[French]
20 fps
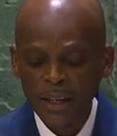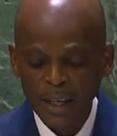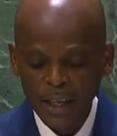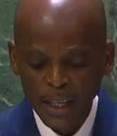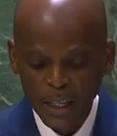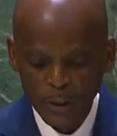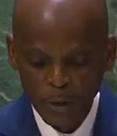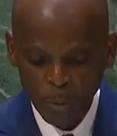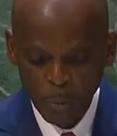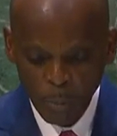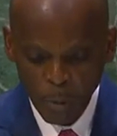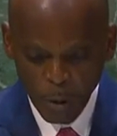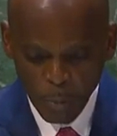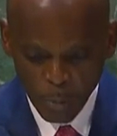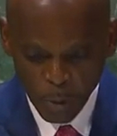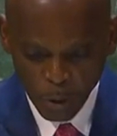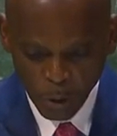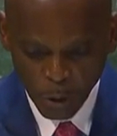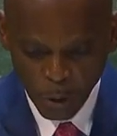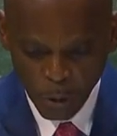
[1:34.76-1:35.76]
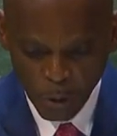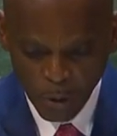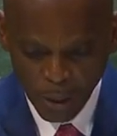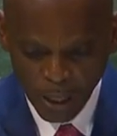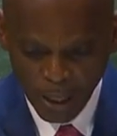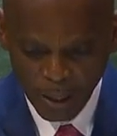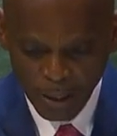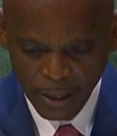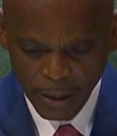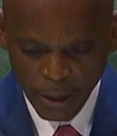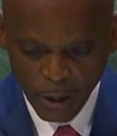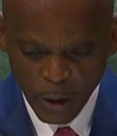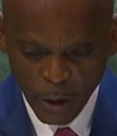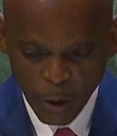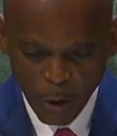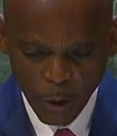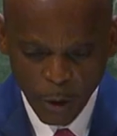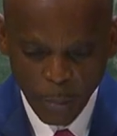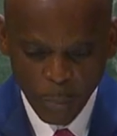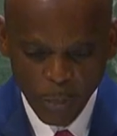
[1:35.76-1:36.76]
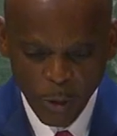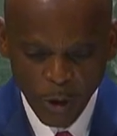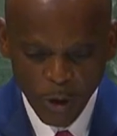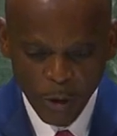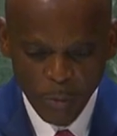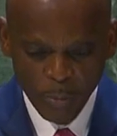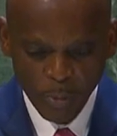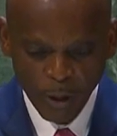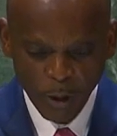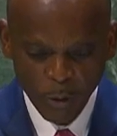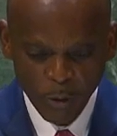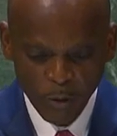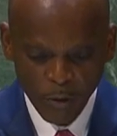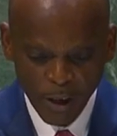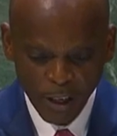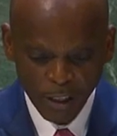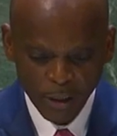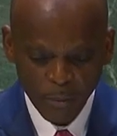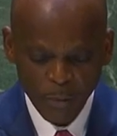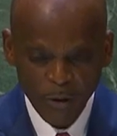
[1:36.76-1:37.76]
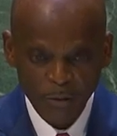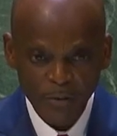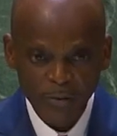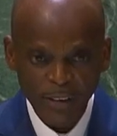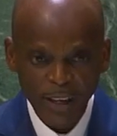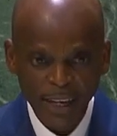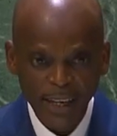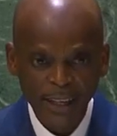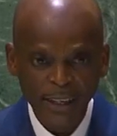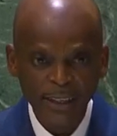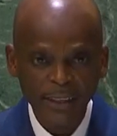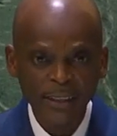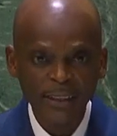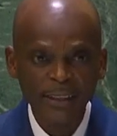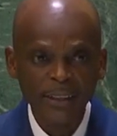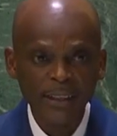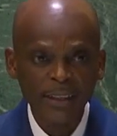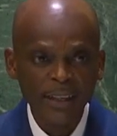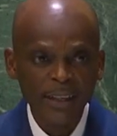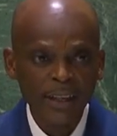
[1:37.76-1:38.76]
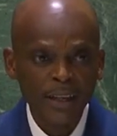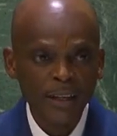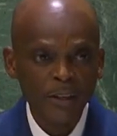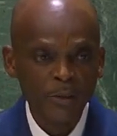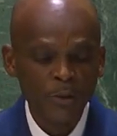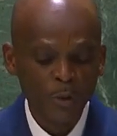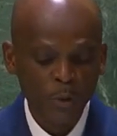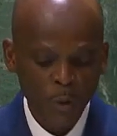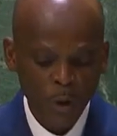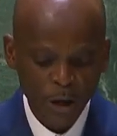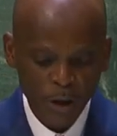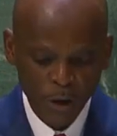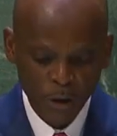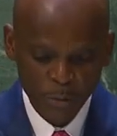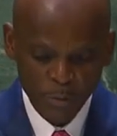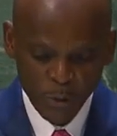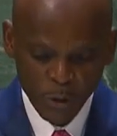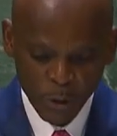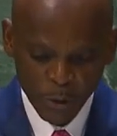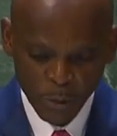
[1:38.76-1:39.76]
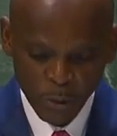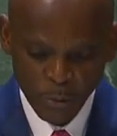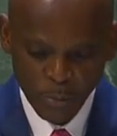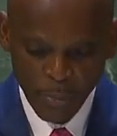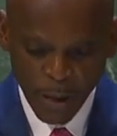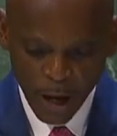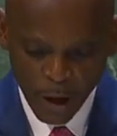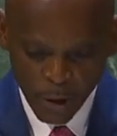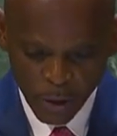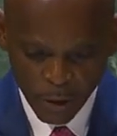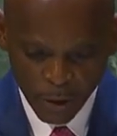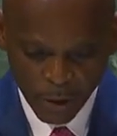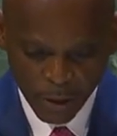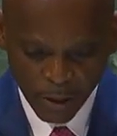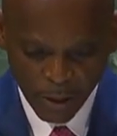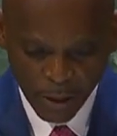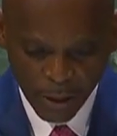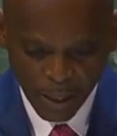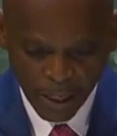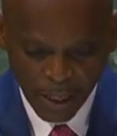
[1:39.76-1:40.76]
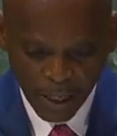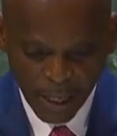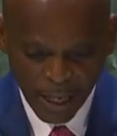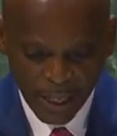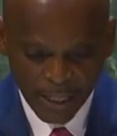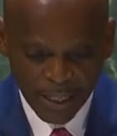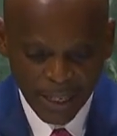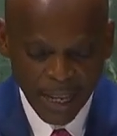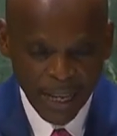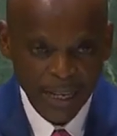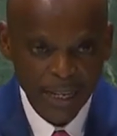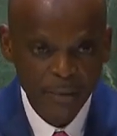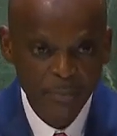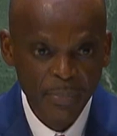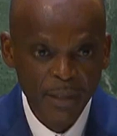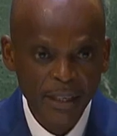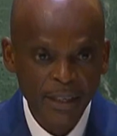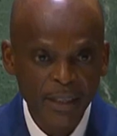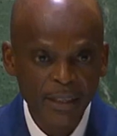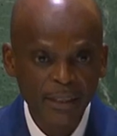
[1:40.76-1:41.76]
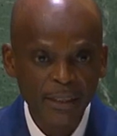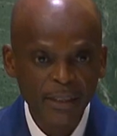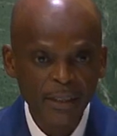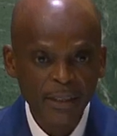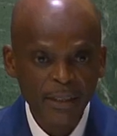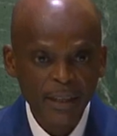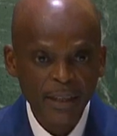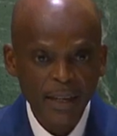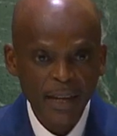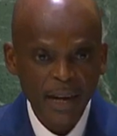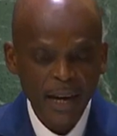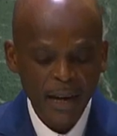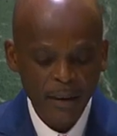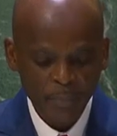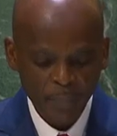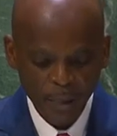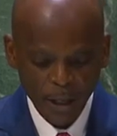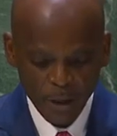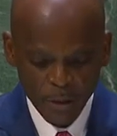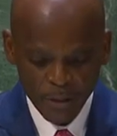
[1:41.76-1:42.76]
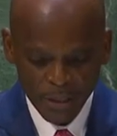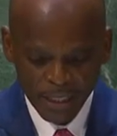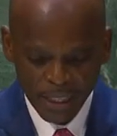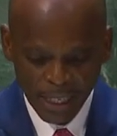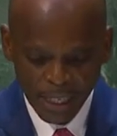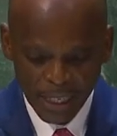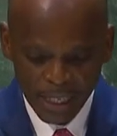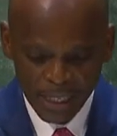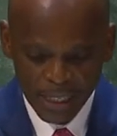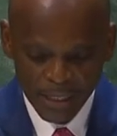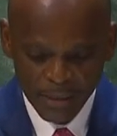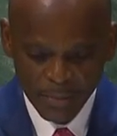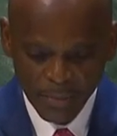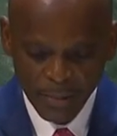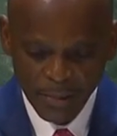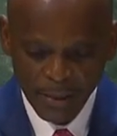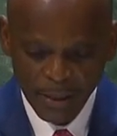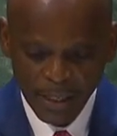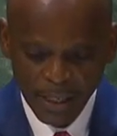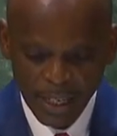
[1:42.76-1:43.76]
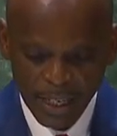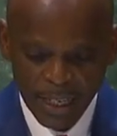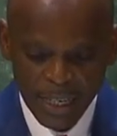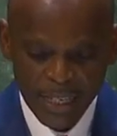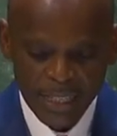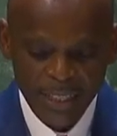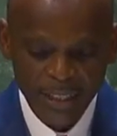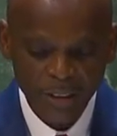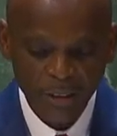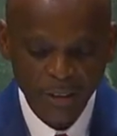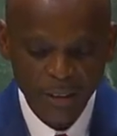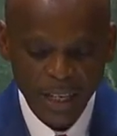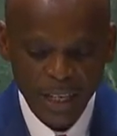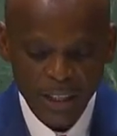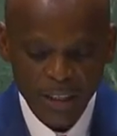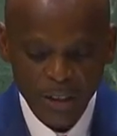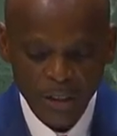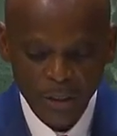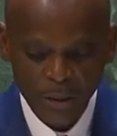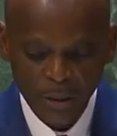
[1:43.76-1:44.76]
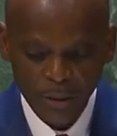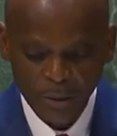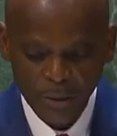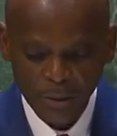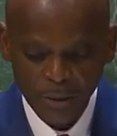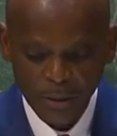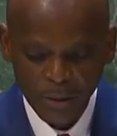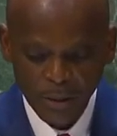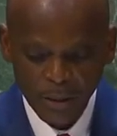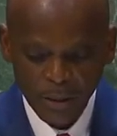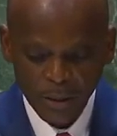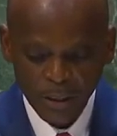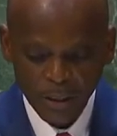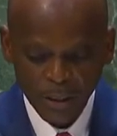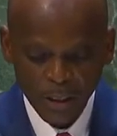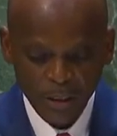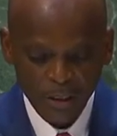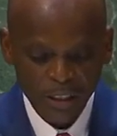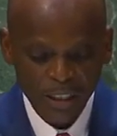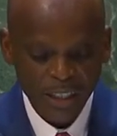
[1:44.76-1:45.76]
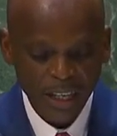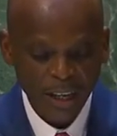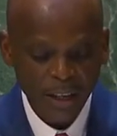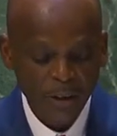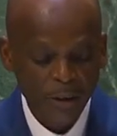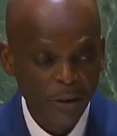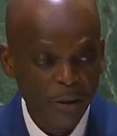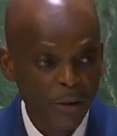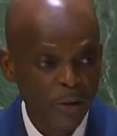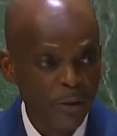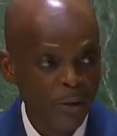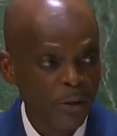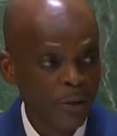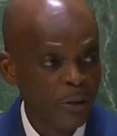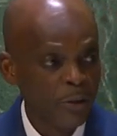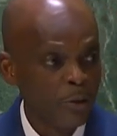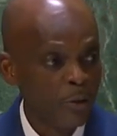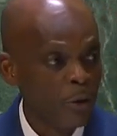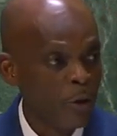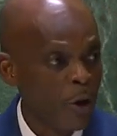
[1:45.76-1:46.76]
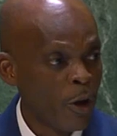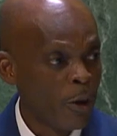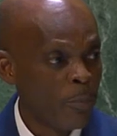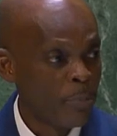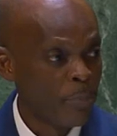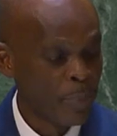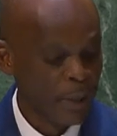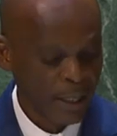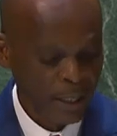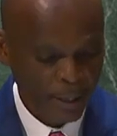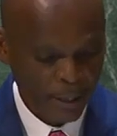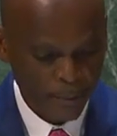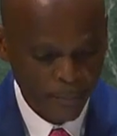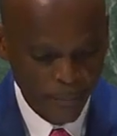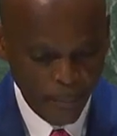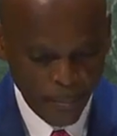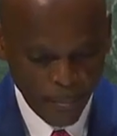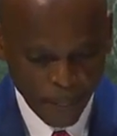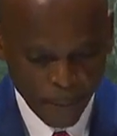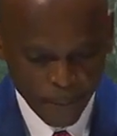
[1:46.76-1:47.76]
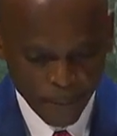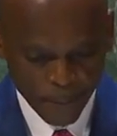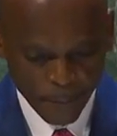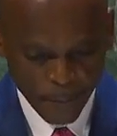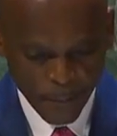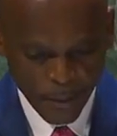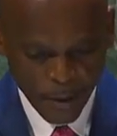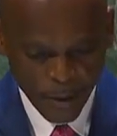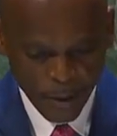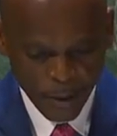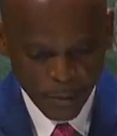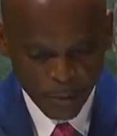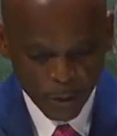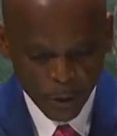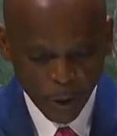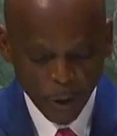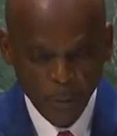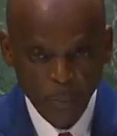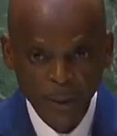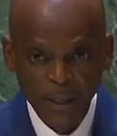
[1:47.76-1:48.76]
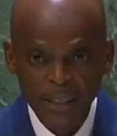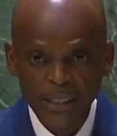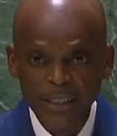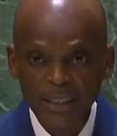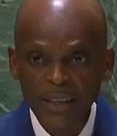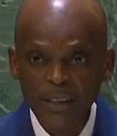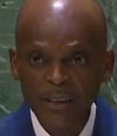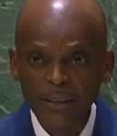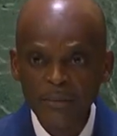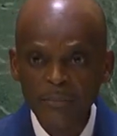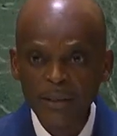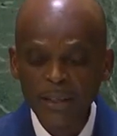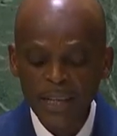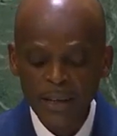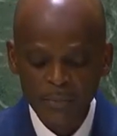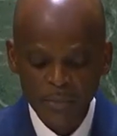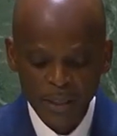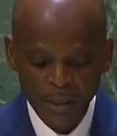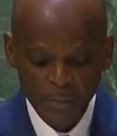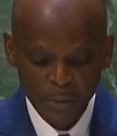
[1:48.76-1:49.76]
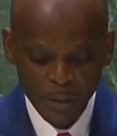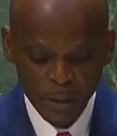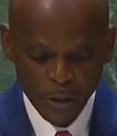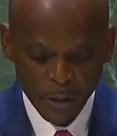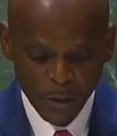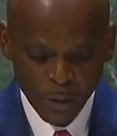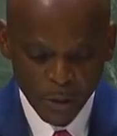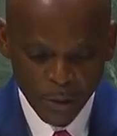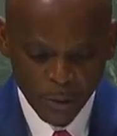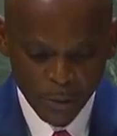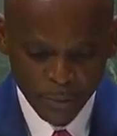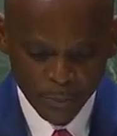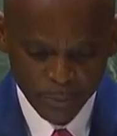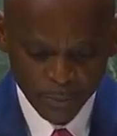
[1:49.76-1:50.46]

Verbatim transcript: et du peuple togolais au peuple et gouvernement frère du royaume du Maroc et de la Libye après le séisme et les inondations dans chacun de leurs pays. Monsieur le Président, Mesdames et Messieurs,